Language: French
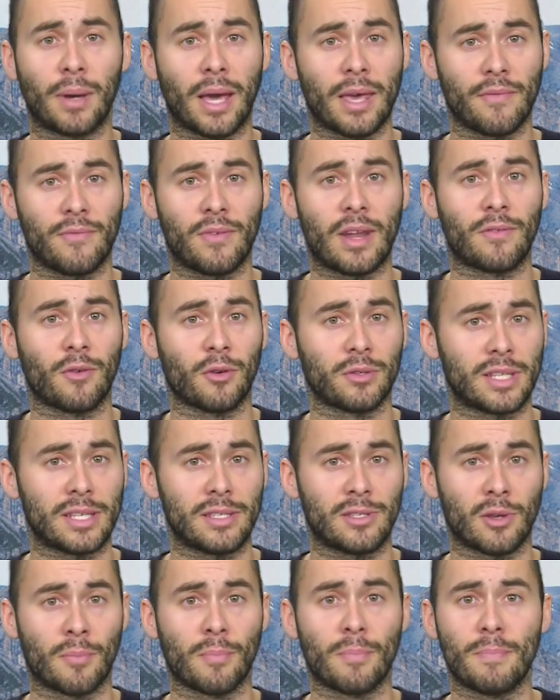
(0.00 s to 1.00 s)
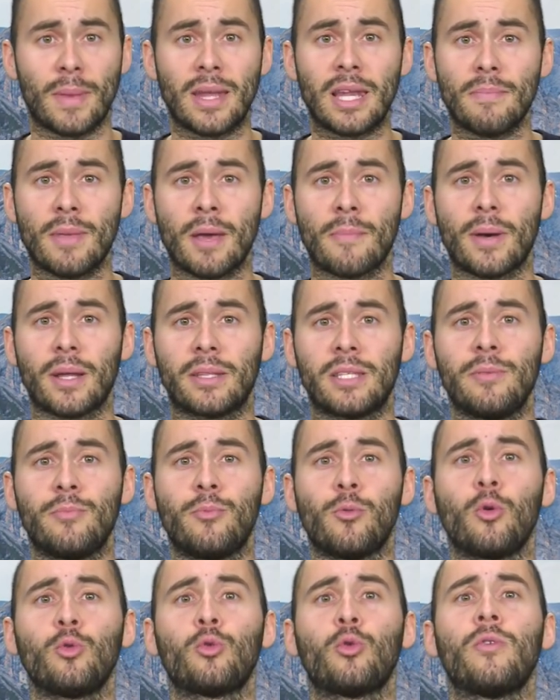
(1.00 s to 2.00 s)
Bref, la Française semble bel et bien partie
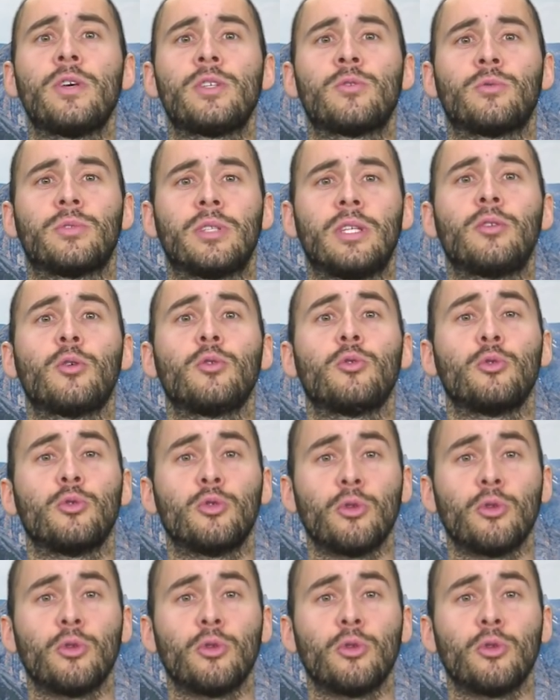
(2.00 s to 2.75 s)
pour retrouver son titre de